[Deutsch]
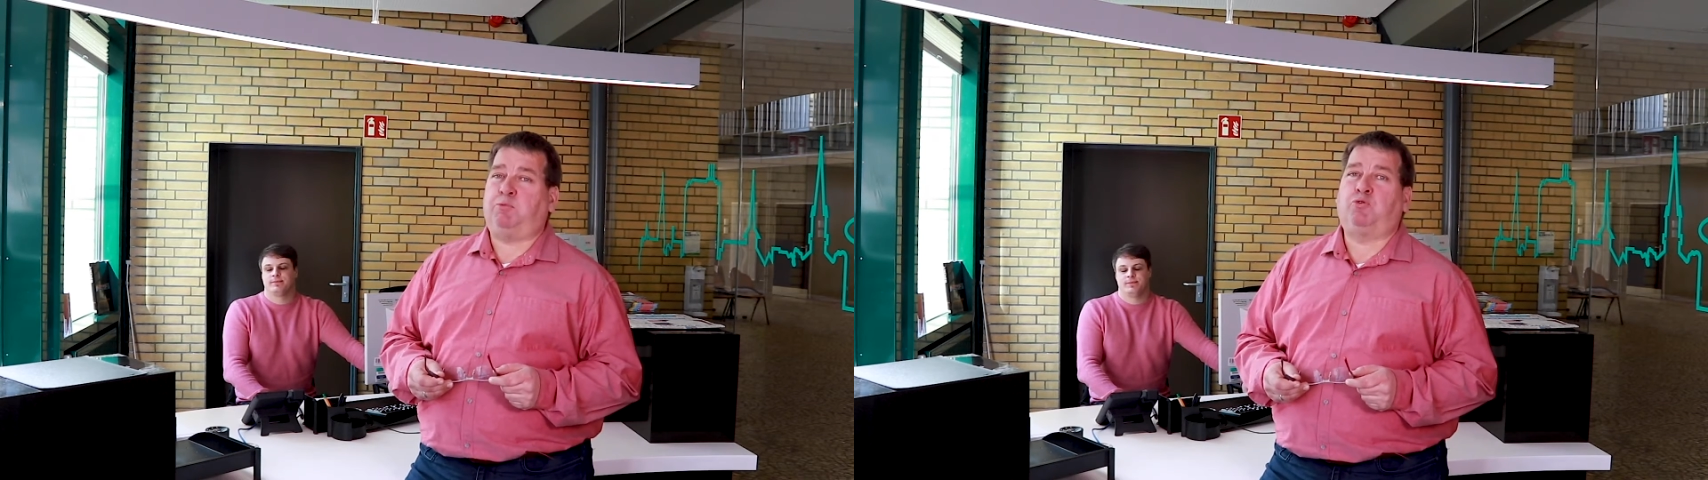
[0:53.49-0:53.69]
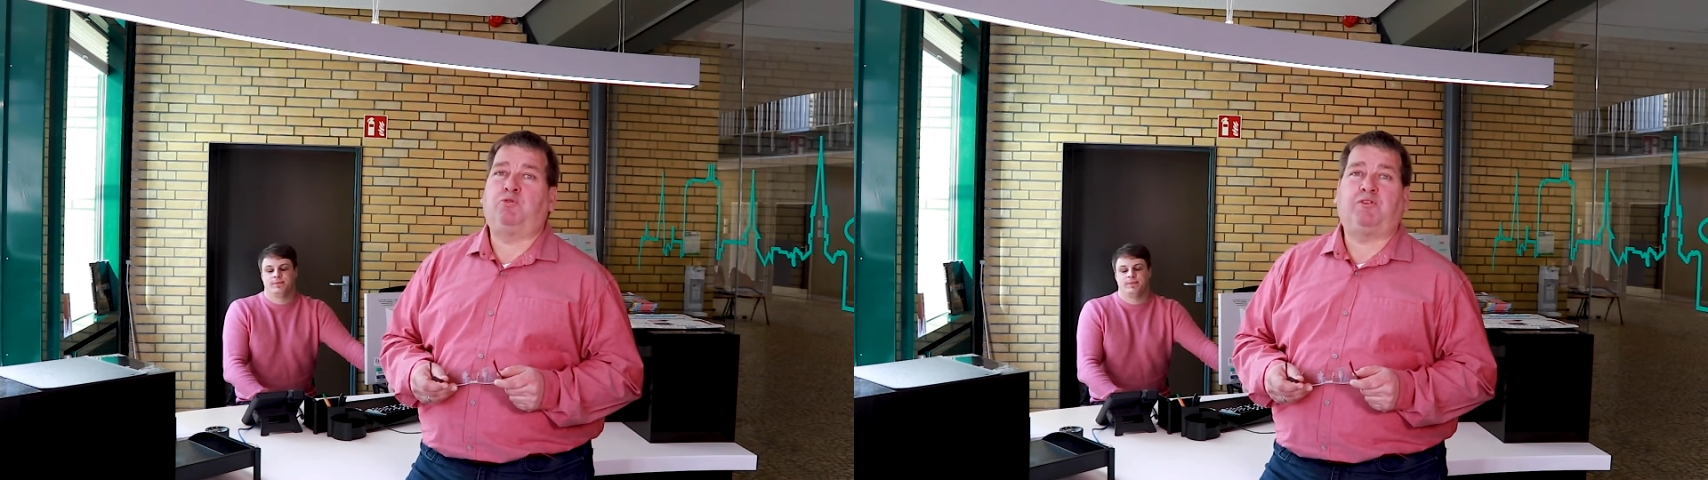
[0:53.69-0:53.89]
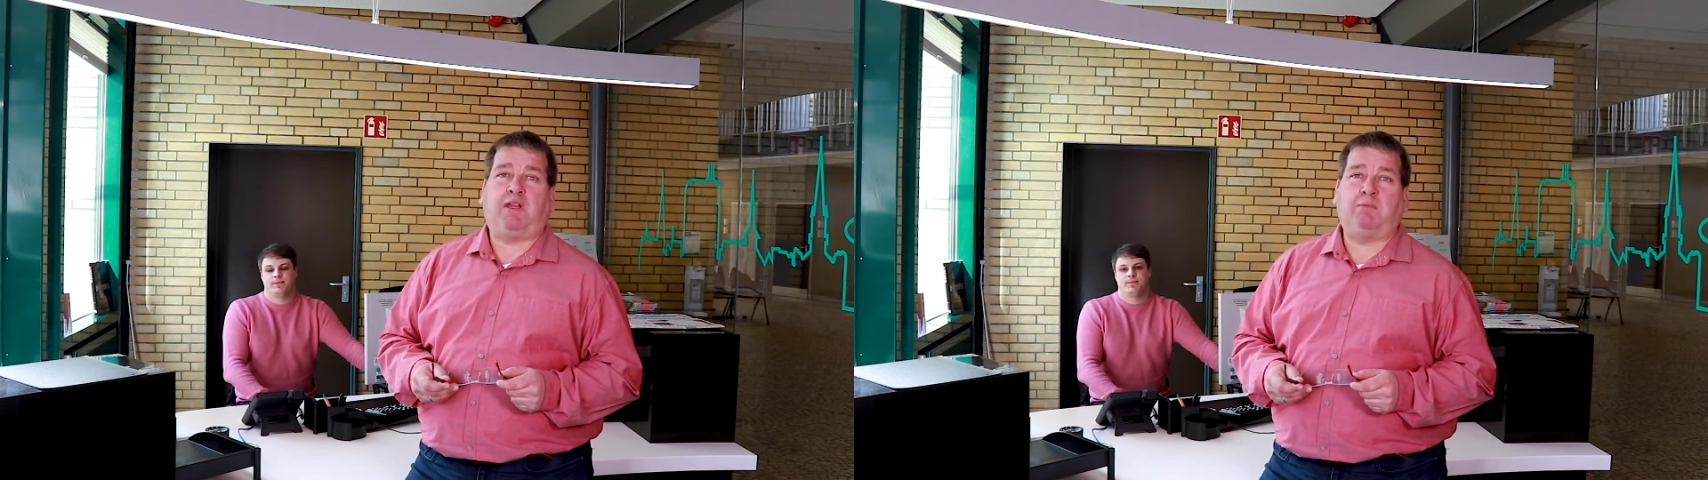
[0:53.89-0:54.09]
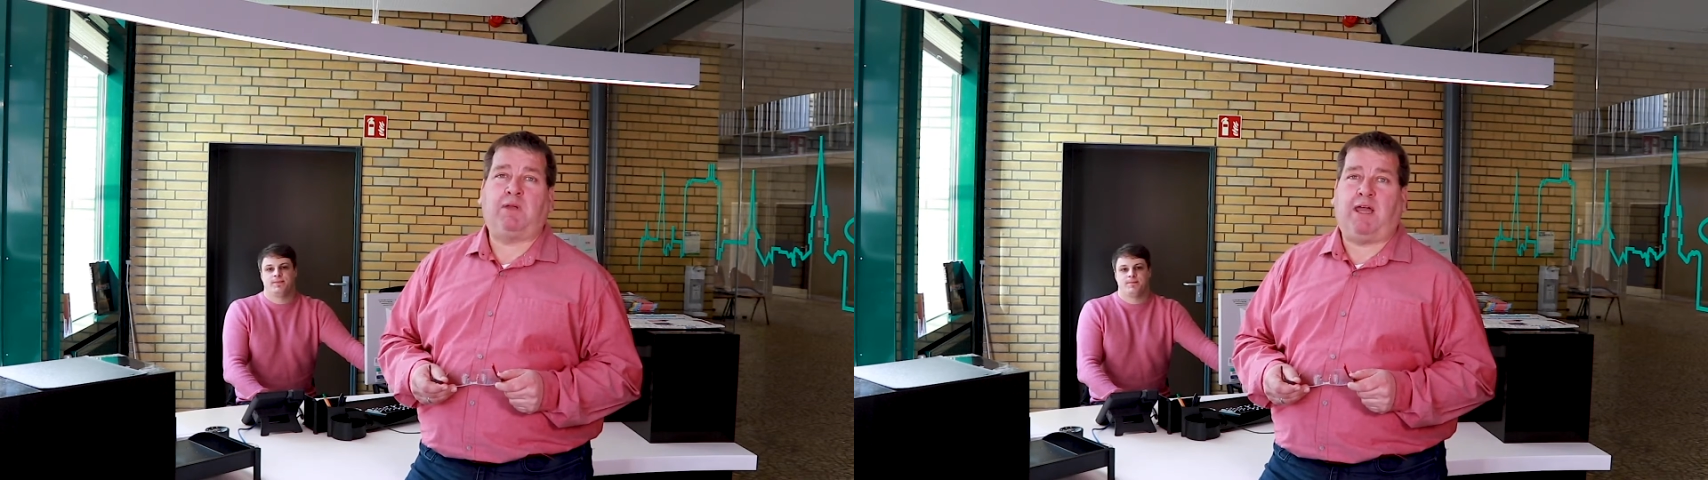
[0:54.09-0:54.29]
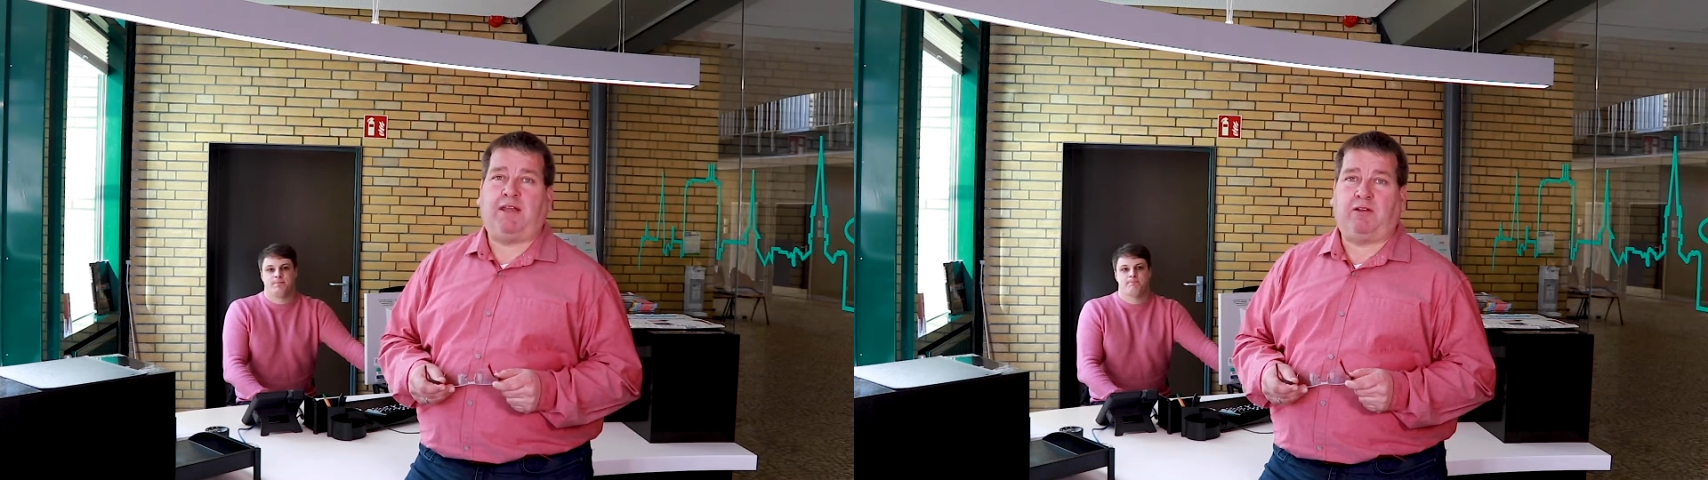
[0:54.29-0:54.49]
Besuchs im
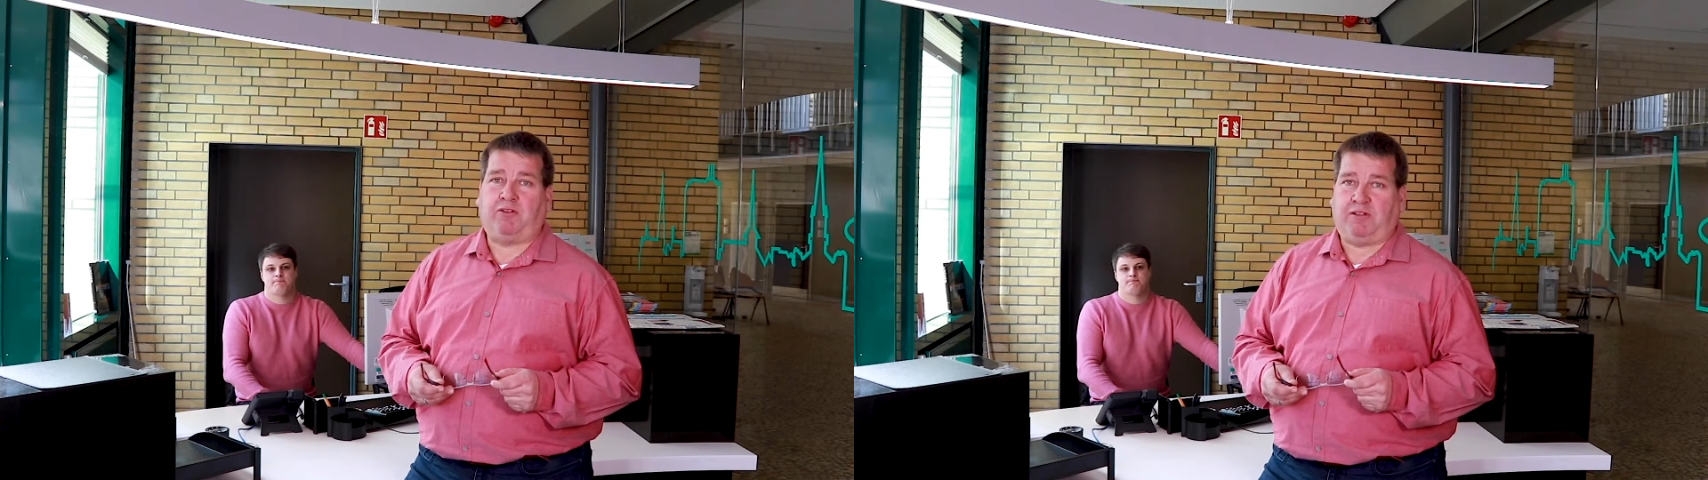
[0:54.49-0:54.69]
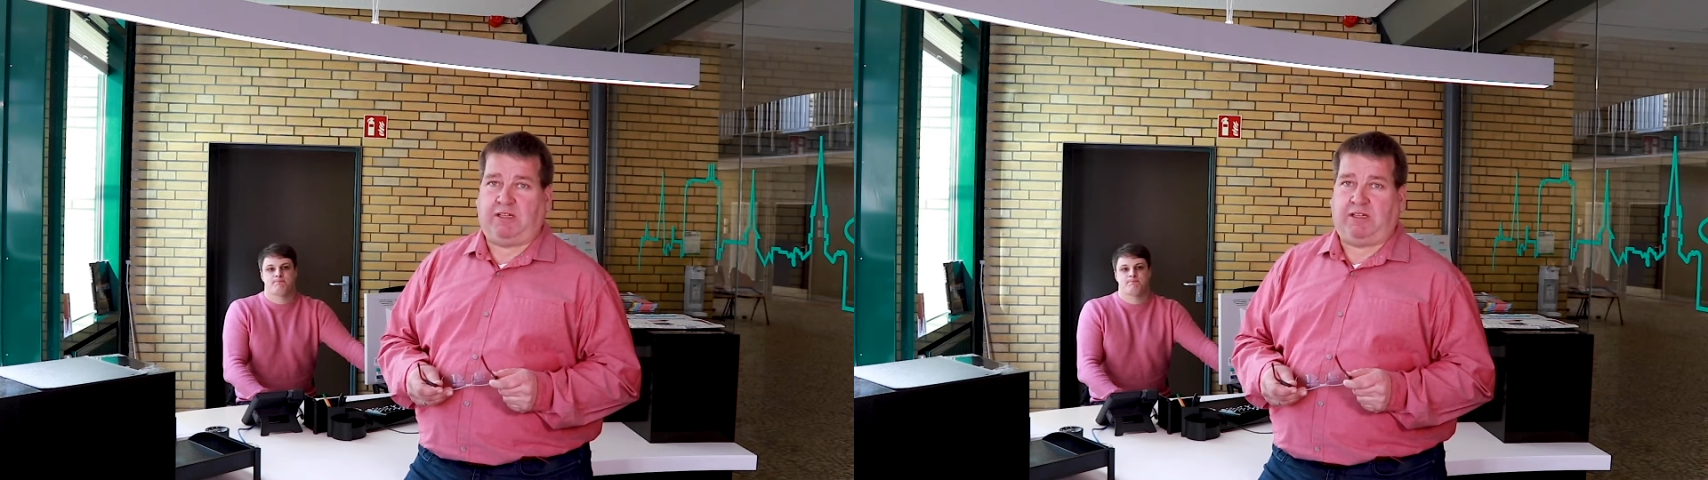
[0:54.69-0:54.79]
Rathaus